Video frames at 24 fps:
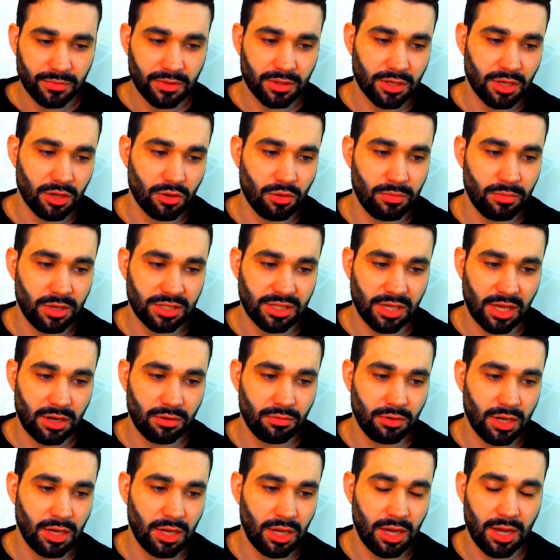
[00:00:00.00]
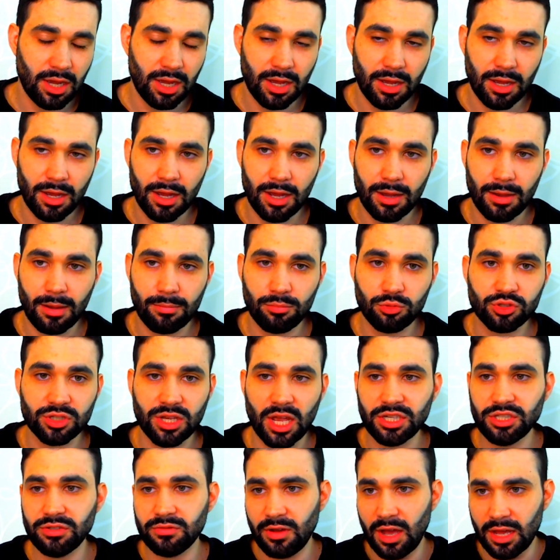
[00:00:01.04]
que começaram a, a, a
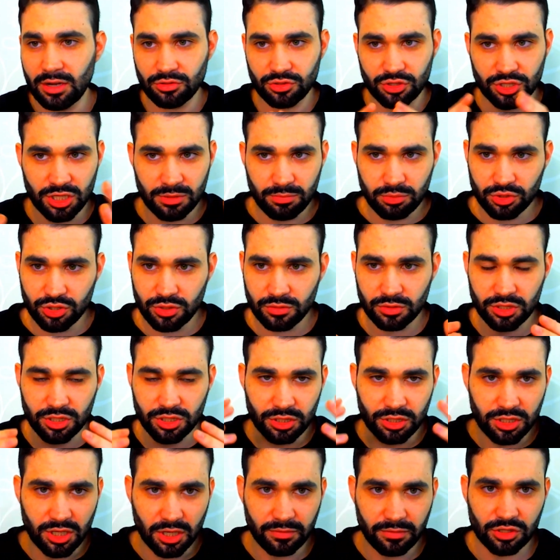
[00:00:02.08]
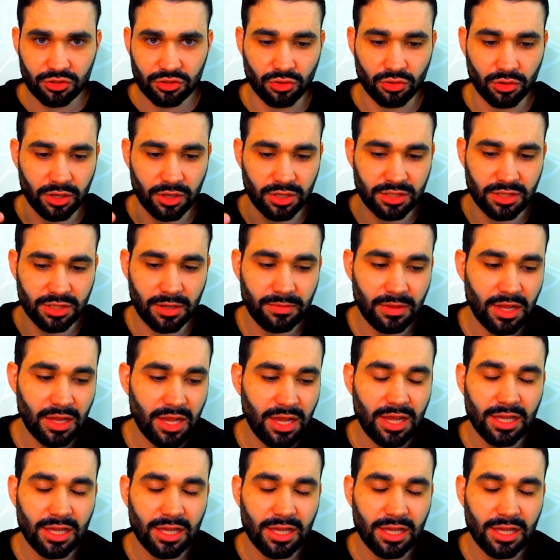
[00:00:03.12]
buscar de vários tipos de, de intervenções, né,